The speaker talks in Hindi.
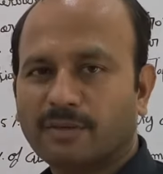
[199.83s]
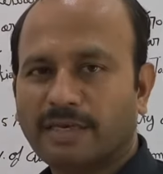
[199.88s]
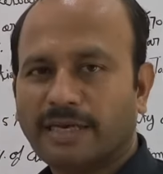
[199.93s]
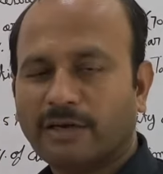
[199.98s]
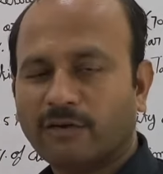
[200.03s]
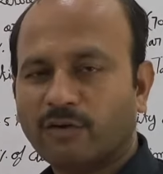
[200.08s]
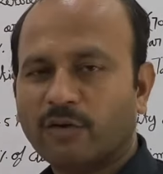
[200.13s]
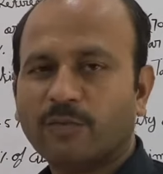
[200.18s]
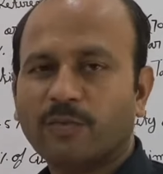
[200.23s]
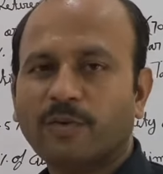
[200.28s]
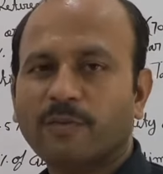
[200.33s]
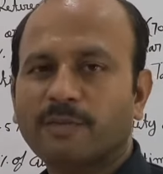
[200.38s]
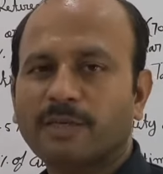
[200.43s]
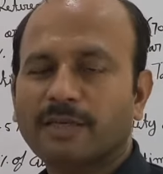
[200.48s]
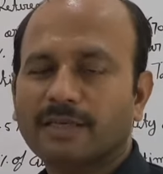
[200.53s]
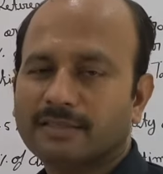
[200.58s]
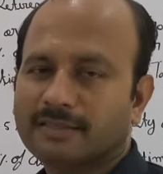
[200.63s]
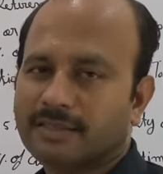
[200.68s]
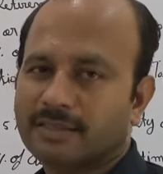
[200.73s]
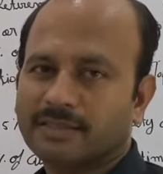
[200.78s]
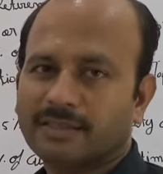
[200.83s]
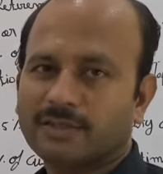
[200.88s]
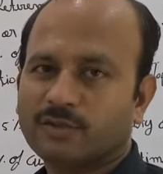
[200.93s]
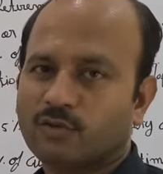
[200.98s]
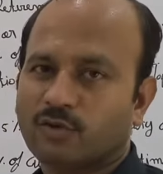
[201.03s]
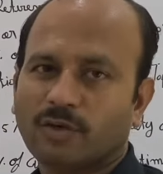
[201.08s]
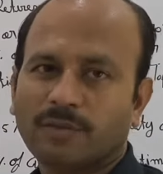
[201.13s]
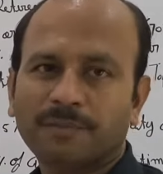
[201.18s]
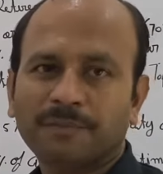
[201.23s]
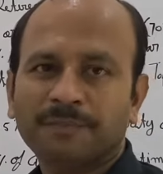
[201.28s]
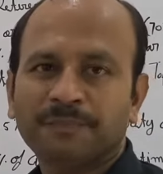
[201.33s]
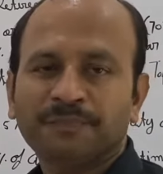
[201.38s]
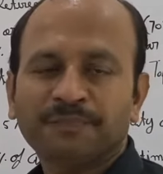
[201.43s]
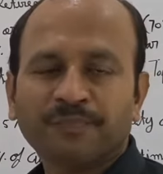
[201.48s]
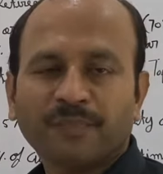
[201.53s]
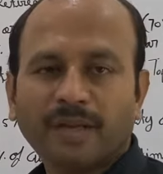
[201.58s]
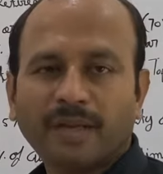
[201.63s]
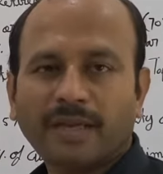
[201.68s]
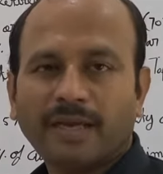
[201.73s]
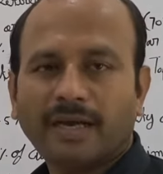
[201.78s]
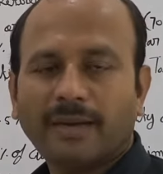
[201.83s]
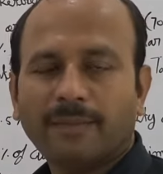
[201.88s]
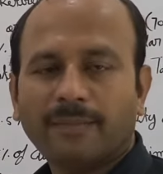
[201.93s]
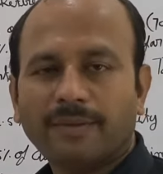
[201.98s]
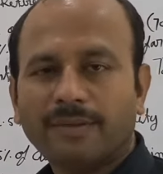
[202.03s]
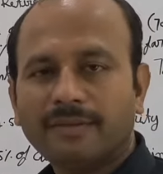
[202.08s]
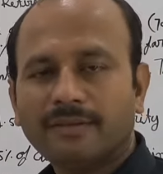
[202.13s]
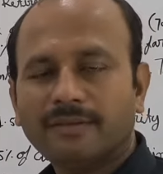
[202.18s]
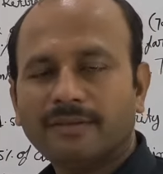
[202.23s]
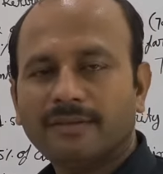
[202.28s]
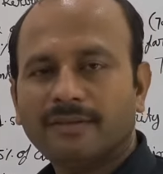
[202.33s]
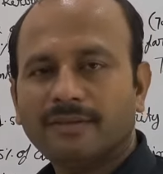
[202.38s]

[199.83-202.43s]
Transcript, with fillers: रेगुलर प्रीमियम लेना चाहते हैं तो आप यहाँ पे